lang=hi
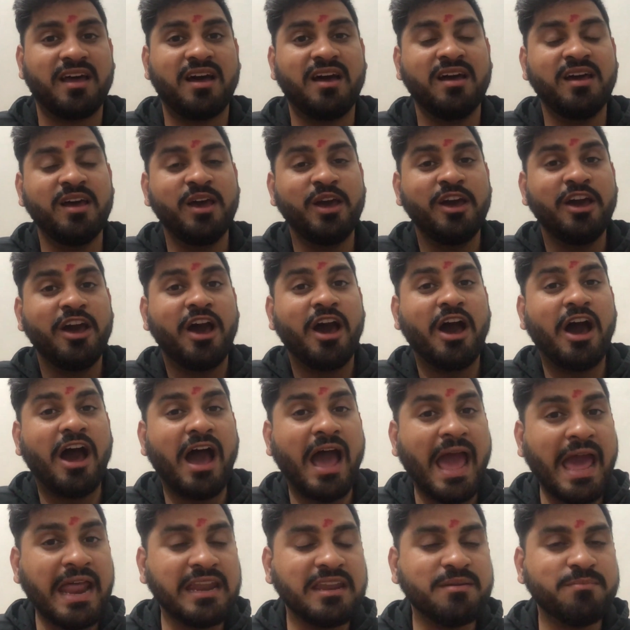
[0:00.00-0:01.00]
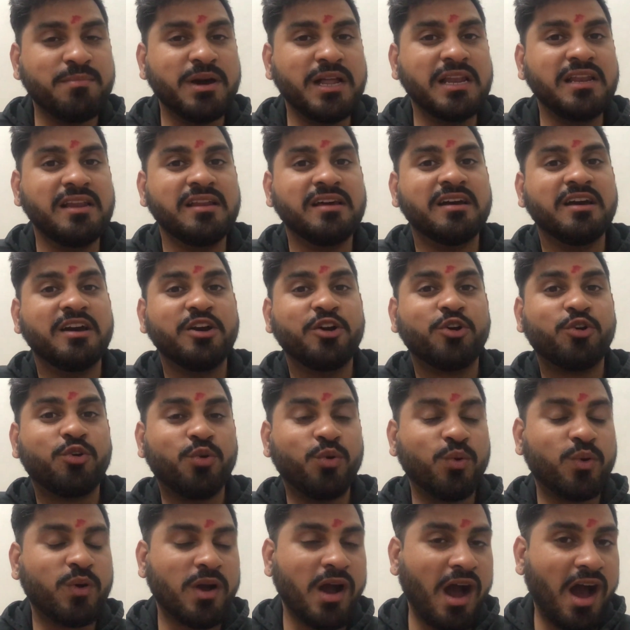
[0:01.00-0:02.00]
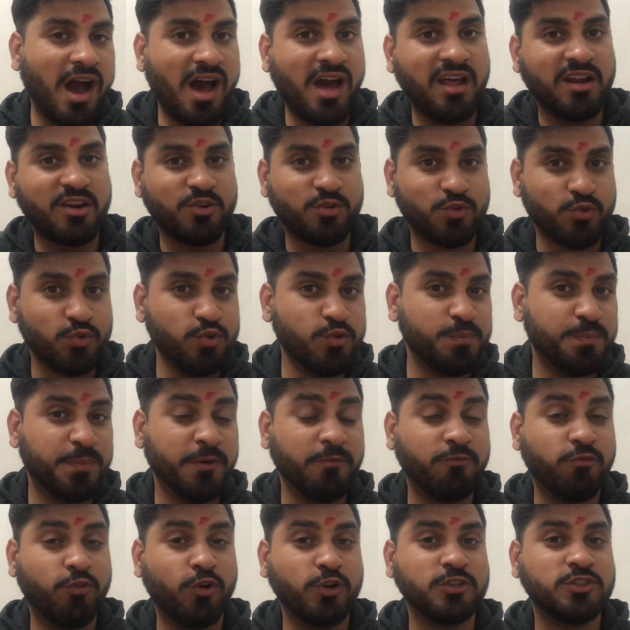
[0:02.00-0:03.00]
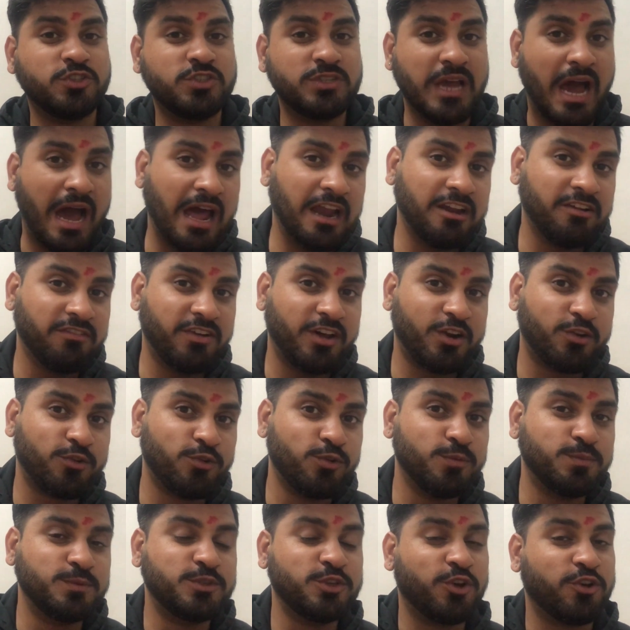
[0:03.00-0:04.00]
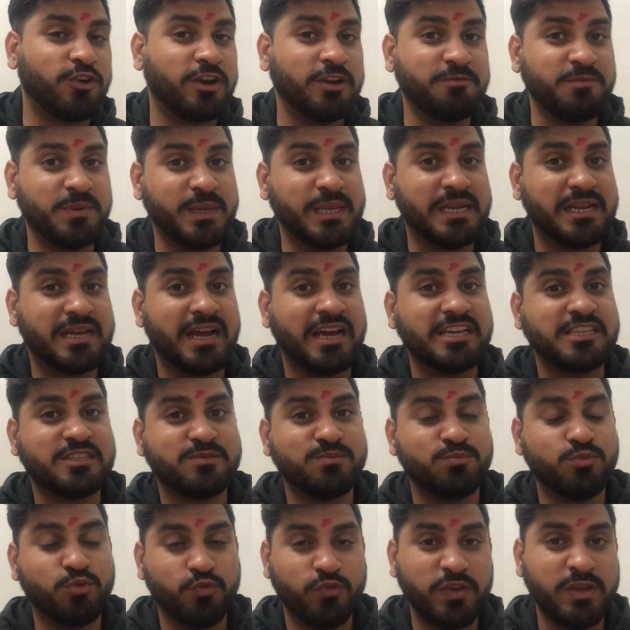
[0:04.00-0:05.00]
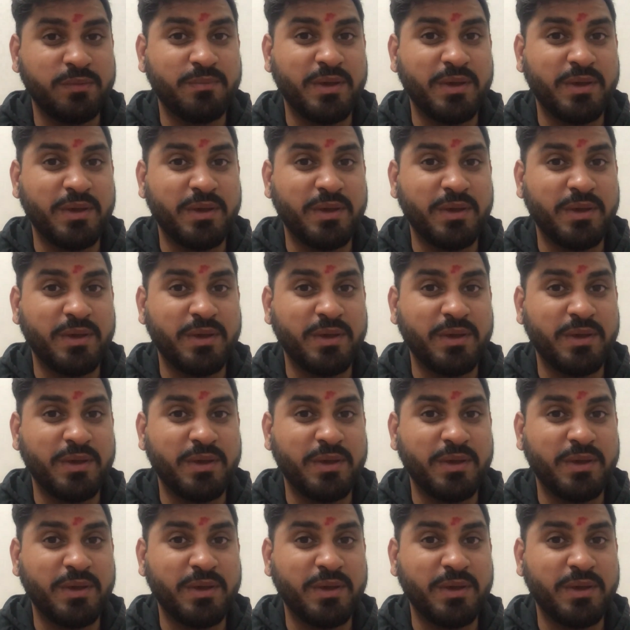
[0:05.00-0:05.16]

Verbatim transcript: था एनिमल खुखार रूप वो जानवर रूप जो रणवीर का इस मूवी